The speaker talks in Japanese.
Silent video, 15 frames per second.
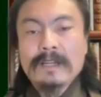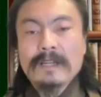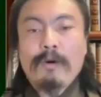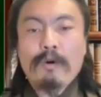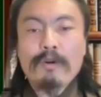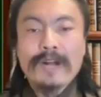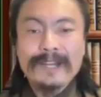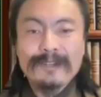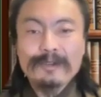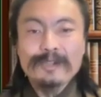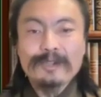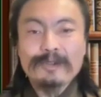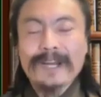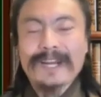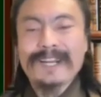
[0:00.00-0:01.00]
他の
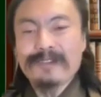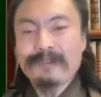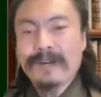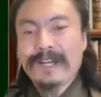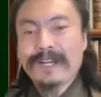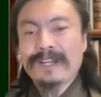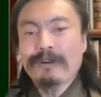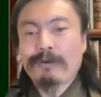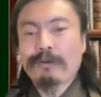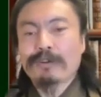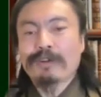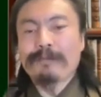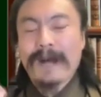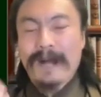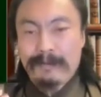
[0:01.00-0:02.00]
人から言われた
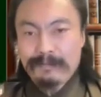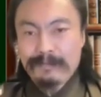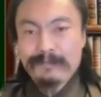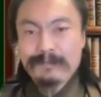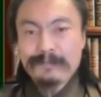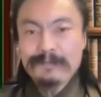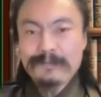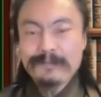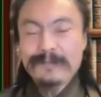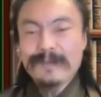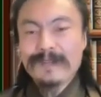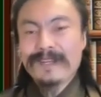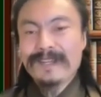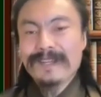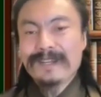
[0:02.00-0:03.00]
言葉
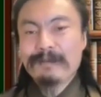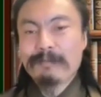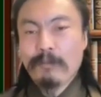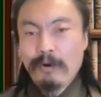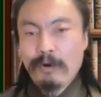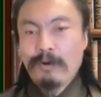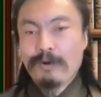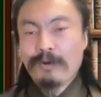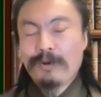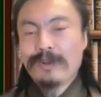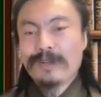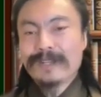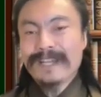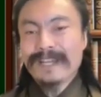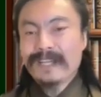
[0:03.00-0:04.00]
も
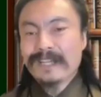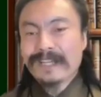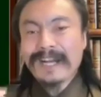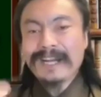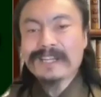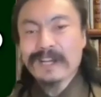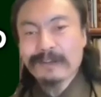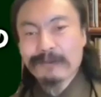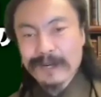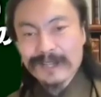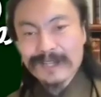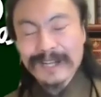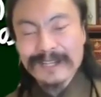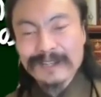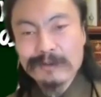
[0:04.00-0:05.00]
ね、いっかいしか言われ
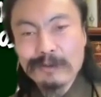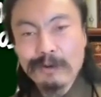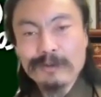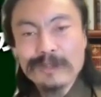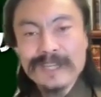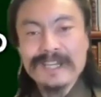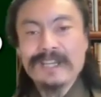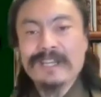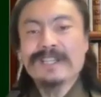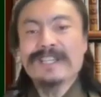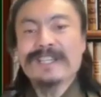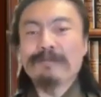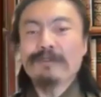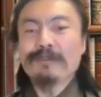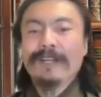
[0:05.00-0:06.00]
てないのに、
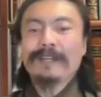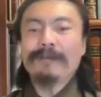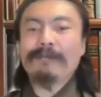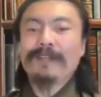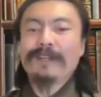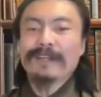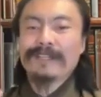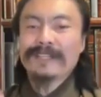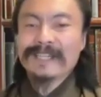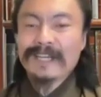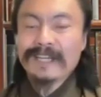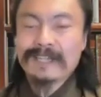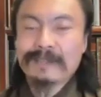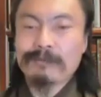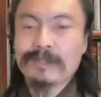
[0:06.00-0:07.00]
自分の頭の中で
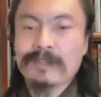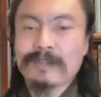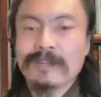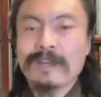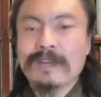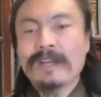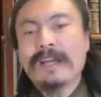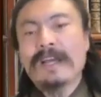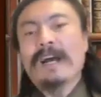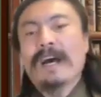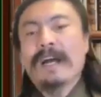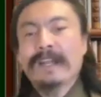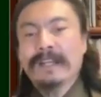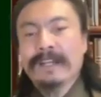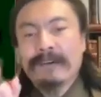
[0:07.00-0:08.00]
さっきも言ったように、
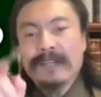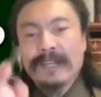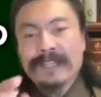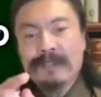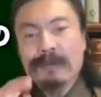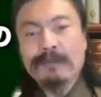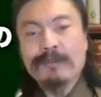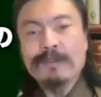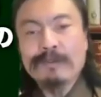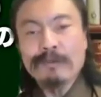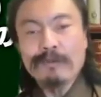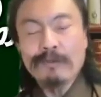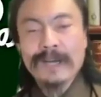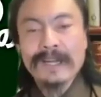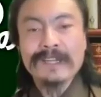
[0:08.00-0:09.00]
あなたはね、そういうと
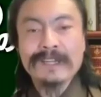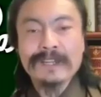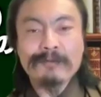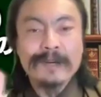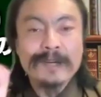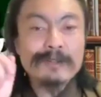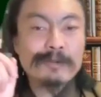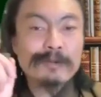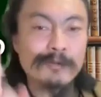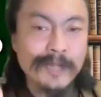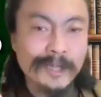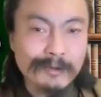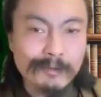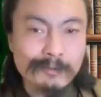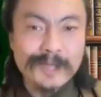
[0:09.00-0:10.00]
ころがあなたの悪いところ
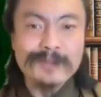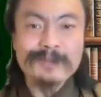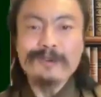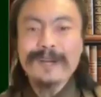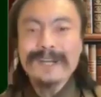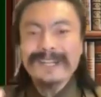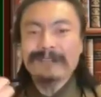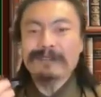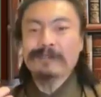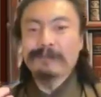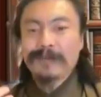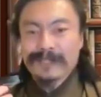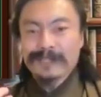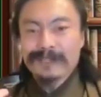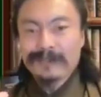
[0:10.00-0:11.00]
なのよみたいに言われたとし
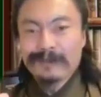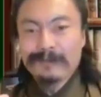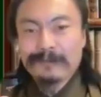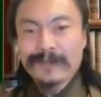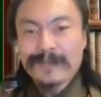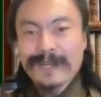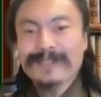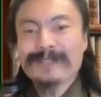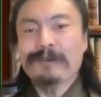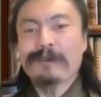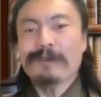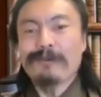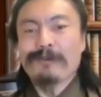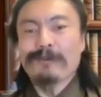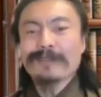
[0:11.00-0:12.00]
ます。ね、そ
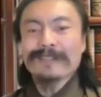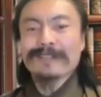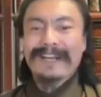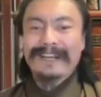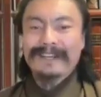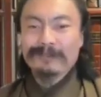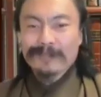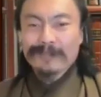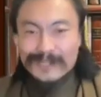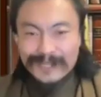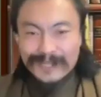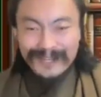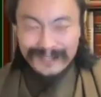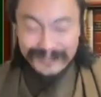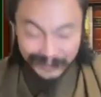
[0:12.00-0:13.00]
れを帰りの電車
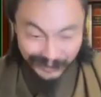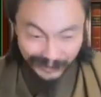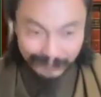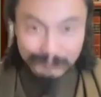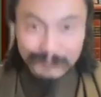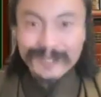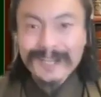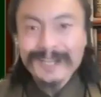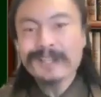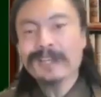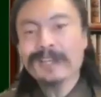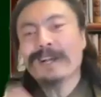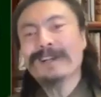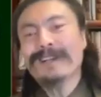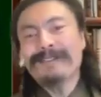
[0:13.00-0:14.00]
の中でね、まあ、大体
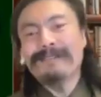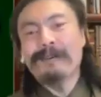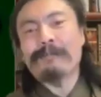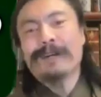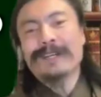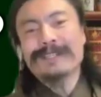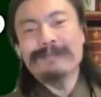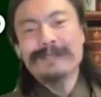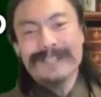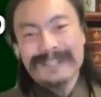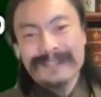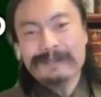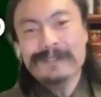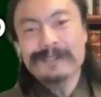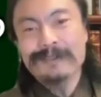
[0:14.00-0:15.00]
ひゃっかいくらい回してますか
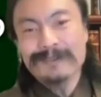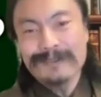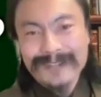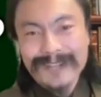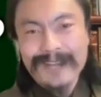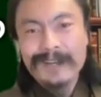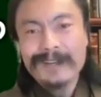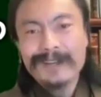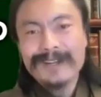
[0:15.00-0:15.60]
らね、普通の人ね。